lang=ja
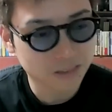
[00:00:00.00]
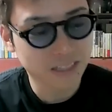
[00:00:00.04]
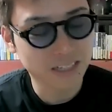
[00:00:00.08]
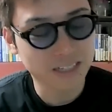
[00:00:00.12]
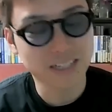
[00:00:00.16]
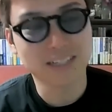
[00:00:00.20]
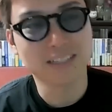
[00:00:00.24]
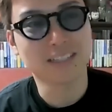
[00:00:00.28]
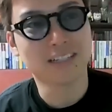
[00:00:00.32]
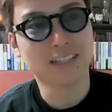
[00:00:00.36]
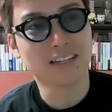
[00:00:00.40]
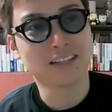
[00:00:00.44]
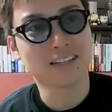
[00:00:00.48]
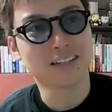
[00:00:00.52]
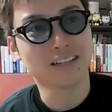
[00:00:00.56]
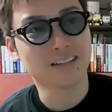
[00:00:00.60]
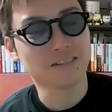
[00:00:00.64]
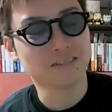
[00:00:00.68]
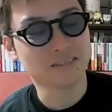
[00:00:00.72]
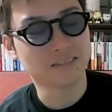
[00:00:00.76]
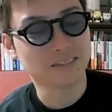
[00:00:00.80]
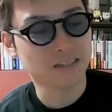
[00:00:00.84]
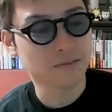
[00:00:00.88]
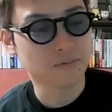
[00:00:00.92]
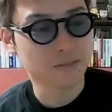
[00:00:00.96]
期待されてい
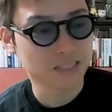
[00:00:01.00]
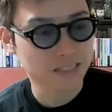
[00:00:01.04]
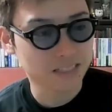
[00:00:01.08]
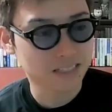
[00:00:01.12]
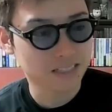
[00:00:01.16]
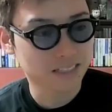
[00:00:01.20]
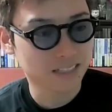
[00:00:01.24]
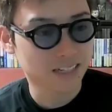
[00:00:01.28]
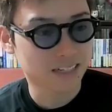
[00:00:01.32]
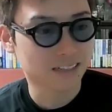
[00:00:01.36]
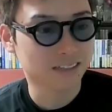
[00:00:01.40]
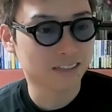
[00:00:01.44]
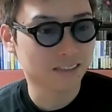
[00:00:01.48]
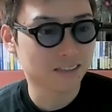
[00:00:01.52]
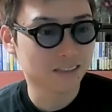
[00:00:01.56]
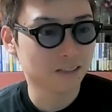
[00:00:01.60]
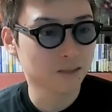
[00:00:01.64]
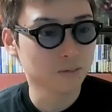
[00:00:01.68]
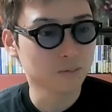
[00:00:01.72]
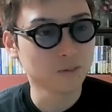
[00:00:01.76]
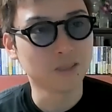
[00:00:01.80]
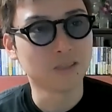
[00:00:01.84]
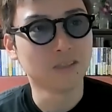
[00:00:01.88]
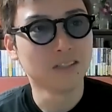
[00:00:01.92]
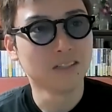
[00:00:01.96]
るジェミニなんですけ
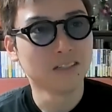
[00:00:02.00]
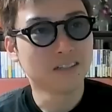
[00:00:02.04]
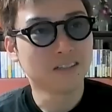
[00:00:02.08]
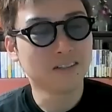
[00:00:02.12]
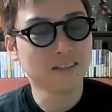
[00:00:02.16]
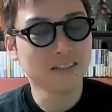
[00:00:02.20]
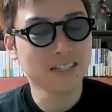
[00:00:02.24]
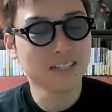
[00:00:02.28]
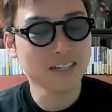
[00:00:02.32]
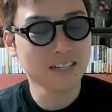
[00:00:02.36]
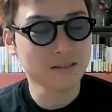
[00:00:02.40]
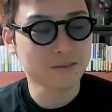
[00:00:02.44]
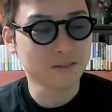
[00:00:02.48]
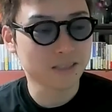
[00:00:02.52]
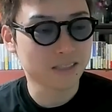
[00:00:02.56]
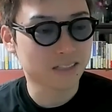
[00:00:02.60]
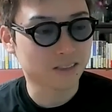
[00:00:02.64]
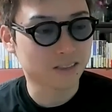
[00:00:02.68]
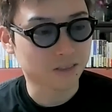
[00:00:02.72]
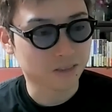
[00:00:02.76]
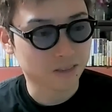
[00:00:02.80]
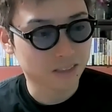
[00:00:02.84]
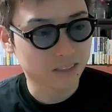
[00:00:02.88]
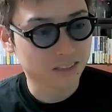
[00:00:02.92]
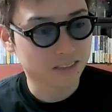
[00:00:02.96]
ども、これさっきも言っ
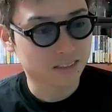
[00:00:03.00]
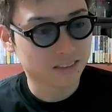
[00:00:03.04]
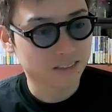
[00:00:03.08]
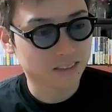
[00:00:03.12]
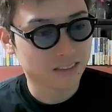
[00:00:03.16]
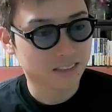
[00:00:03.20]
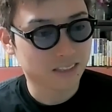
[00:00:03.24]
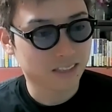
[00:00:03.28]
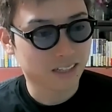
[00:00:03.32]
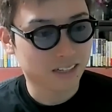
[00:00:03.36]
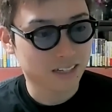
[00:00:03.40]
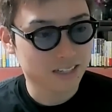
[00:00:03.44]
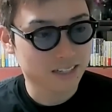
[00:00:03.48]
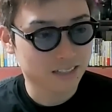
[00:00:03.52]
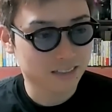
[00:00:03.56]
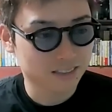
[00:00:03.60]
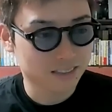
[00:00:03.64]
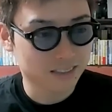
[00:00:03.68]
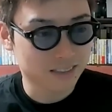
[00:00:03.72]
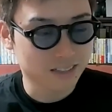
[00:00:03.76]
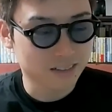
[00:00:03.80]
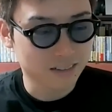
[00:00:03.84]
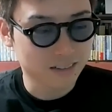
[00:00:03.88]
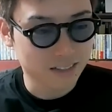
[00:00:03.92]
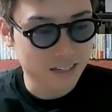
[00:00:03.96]
た通り、Google が開
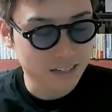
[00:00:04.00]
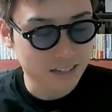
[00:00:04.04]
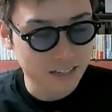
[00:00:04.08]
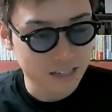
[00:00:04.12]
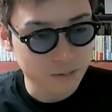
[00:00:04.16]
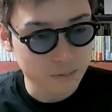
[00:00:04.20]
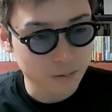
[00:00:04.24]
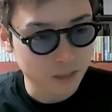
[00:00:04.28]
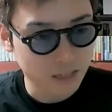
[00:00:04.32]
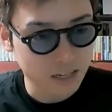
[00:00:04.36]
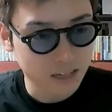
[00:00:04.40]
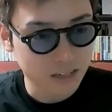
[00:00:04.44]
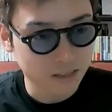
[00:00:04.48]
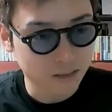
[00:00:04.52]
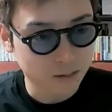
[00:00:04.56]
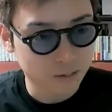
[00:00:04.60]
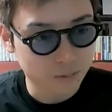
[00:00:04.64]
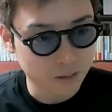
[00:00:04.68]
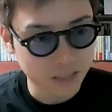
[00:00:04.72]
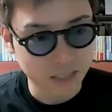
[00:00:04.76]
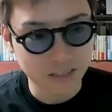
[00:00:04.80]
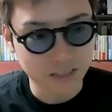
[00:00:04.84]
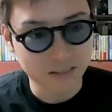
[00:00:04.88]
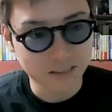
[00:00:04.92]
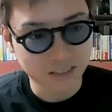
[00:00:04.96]
発している大規模言語
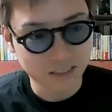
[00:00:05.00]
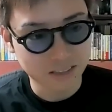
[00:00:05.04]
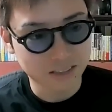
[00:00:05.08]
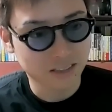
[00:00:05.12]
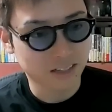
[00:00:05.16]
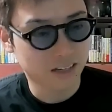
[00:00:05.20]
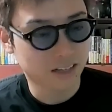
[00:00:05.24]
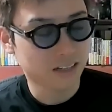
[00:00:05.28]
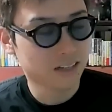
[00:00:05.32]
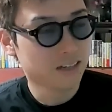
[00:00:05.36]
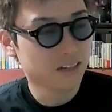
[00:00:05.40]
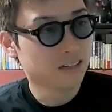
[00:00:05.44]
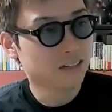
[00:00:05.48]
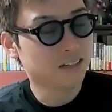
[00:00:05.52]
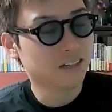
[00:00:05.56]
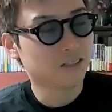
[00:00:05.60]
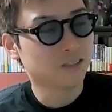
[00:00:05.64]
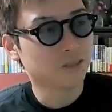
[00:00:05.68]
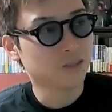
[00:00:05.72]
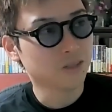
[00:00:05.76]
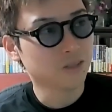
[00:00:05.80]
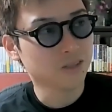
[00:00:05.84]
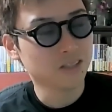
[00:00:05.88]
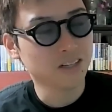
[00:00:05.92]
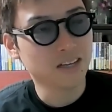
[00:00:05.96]
モデルですね。で、
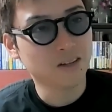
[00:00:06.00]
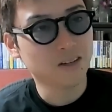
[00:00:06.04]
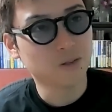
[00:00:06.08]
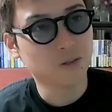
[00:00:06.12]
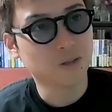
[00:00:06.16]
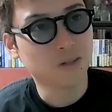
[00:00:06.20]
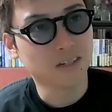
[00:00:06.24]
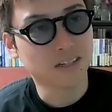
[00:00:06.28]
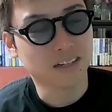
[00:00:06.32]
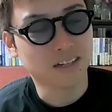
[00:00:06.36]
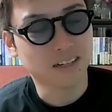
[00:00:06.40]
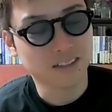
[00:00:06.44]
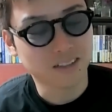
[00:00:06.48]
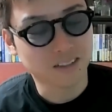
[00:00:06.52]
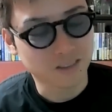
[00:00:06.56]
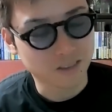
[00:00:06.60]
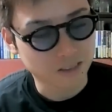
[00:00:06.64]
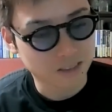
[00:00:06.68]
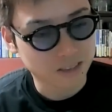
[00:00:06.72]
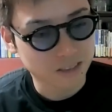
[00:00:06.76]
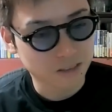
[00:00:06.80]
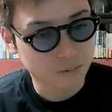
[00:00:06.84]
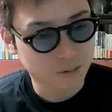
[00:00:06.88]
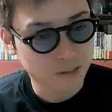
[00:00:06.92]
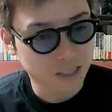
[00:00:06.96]
その性能がなん
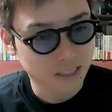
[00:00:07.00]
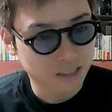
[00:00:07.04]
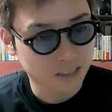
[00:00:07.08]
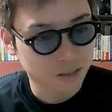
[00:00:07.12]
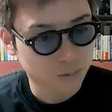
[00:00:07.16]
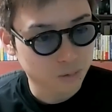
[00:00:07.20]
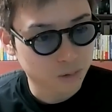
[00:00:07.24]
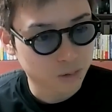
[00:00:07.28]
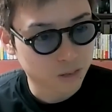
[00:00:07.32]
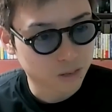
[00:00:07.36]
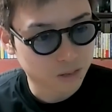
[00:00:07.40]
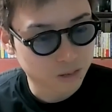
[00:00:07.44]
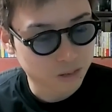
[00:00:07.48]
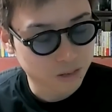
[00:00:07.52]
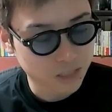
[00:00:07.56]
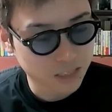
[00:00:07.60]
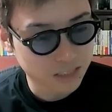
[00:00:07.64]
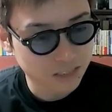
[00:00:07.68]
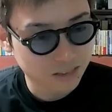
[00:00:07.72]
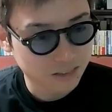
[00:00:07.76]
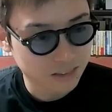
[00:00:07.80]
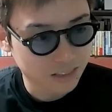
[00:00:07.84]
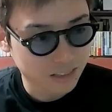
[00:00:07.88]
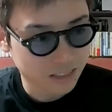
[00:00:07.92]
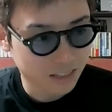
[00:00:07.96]
と GPT-4 を超
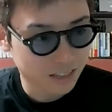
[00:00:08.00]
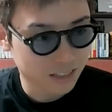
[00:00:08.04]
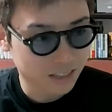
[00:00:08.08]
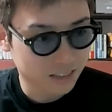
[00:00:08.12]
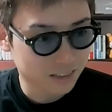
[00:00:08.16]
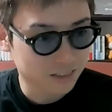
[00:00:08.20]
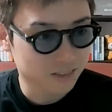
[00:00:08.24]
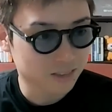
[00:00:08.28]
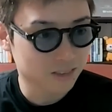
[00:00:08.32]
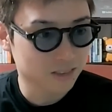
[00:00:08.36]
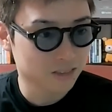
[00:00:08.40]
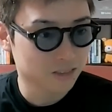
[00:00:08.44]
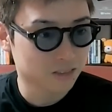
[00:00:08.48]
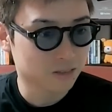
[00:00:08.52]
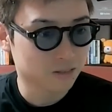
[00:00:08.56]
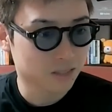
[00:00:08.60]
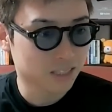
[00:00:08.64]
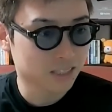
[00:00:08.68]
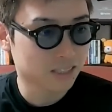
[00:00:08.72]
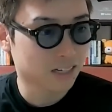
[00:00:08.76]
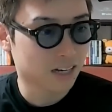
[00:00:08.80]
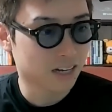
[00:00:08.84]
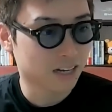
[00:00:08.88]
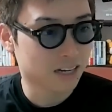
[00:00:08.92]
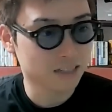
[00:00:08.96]
えるんじゃないかという
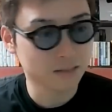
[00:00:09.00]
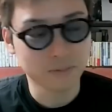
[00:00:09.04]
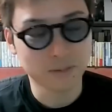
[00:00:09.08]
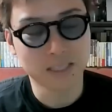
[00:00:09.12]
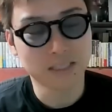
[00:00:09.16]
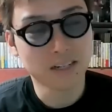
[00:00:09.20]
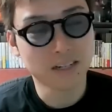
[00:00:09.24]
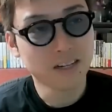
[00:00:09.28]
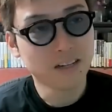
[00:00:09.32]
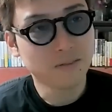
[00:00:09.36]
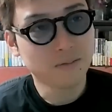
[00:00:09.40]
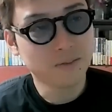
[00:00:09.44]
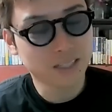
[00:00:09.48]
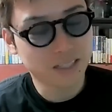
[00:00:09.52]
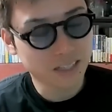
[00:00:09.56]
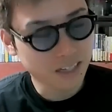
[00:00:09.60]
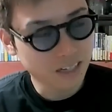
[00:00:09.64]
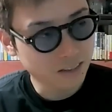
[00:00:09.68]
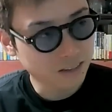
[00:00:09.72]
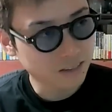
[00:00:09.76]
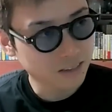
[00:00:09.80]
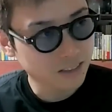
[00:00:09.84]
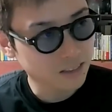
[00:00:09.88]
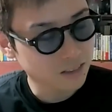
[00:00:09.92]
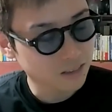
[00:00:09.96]
噂があります。まあ、正
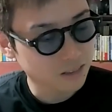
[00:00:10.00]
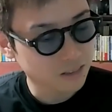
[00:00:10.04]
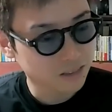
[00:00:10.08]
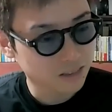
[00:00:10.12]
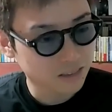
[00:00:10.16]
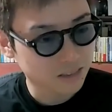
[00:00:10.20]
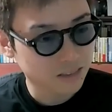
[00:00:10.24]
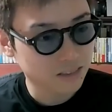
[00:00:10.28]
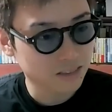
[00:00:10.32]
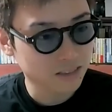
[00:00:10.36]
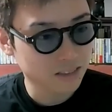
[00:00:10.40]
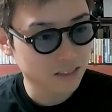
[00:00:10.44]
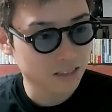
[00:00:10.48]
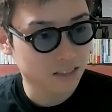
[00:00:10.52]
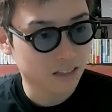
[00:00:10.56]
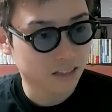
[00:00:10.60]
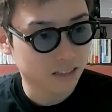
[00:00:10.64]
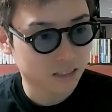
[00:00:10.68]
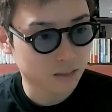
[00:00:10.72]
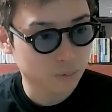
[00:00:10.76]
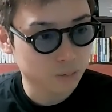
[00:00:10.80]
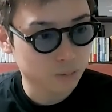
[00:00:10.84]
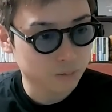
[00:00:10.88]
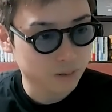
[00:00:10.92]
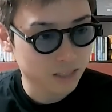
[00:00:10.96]
確に言うと Google っていうか
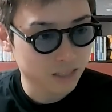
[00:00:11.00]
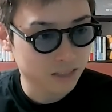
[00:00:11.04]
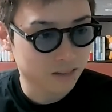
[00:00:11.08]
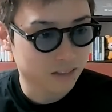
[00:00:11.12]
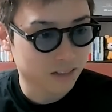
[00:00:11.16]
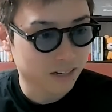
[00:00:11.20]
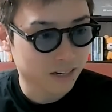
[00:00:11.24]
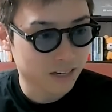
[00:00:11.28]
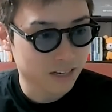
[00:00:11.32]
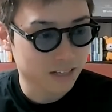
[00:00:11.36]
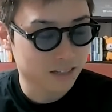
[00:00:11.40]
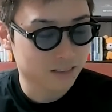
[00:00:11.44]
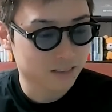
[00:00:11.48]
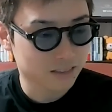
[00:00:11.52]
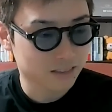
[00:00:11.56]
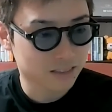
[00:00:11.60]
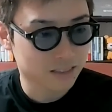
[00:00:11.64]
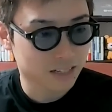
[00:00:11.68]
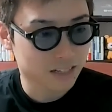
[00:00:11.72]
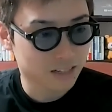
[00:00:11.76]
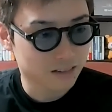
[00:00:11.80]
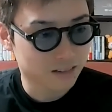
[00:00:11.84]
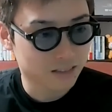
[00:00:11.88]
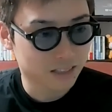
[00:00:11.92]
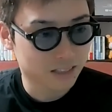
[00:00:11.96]
DeepMind が開発し
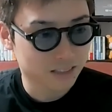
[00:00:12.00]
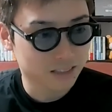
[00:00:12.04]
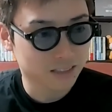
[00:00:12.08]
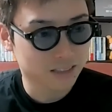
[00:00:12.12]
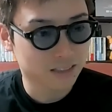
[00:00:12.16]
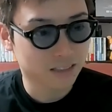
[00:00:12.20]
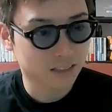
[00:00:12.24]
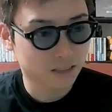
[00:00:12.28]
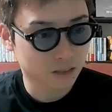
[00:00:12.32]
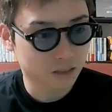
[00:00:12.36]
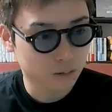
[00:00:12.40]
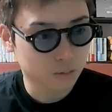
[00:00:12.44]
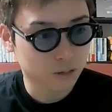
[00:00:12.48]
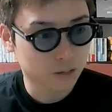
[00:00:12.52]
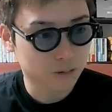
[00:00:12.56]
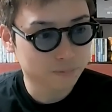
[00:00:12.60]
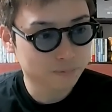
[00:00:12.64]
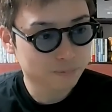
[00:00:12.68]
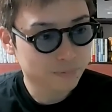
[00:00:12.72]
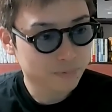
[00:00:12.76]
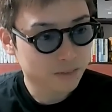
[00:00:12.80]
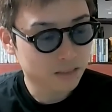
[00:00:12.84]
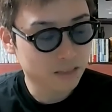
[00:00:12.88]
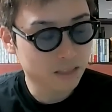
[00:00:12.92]
ているらしいんですけども。